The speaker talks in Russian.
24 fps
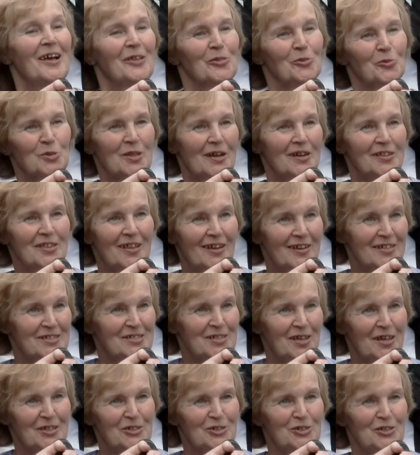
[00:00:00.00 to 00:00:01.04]
Ну тогда
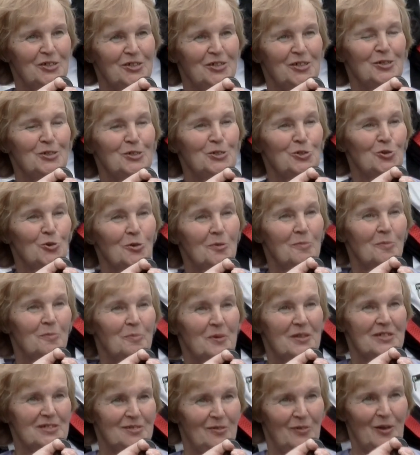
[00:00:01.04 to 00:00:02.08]
расскажите еще
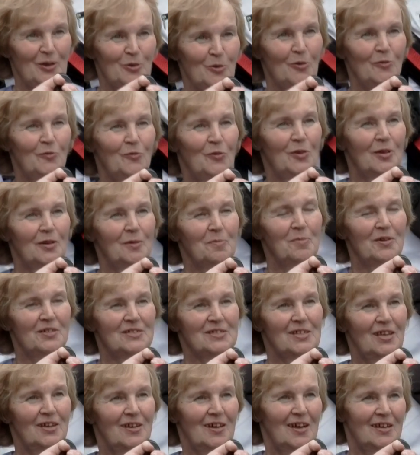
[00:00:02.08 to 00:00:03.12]
про свое фермерское